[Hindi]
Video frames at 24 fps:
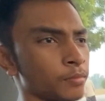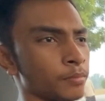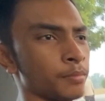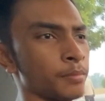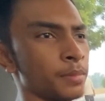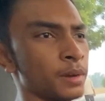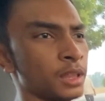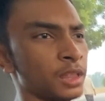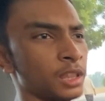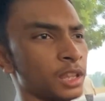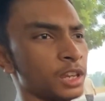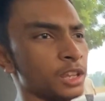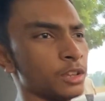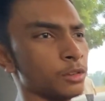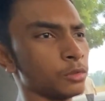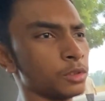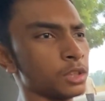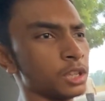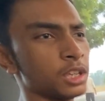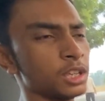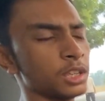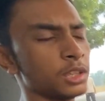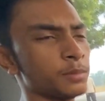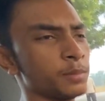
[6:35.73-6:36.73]
बंद नहीं
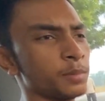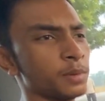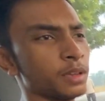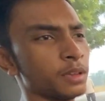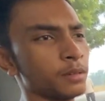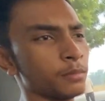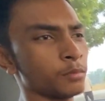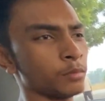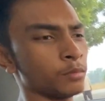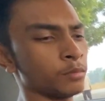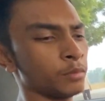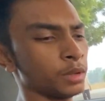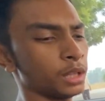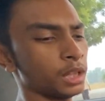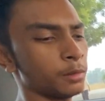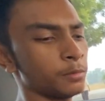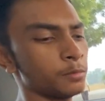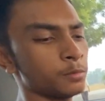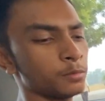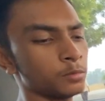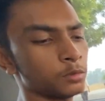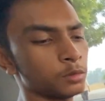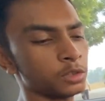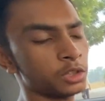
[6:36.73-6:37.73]
होती इस पर
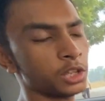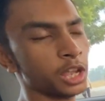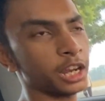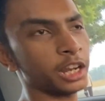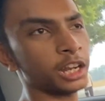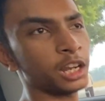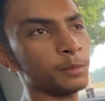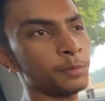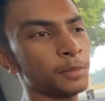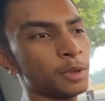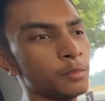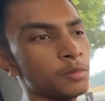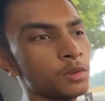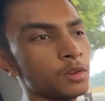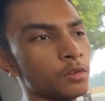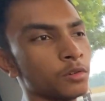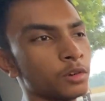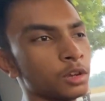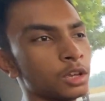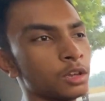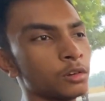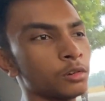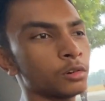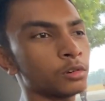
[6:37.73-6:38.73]
मतलब सेकंड पे भी
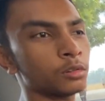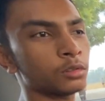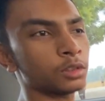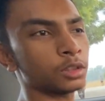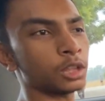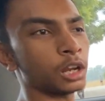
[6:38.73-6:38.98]
होगी और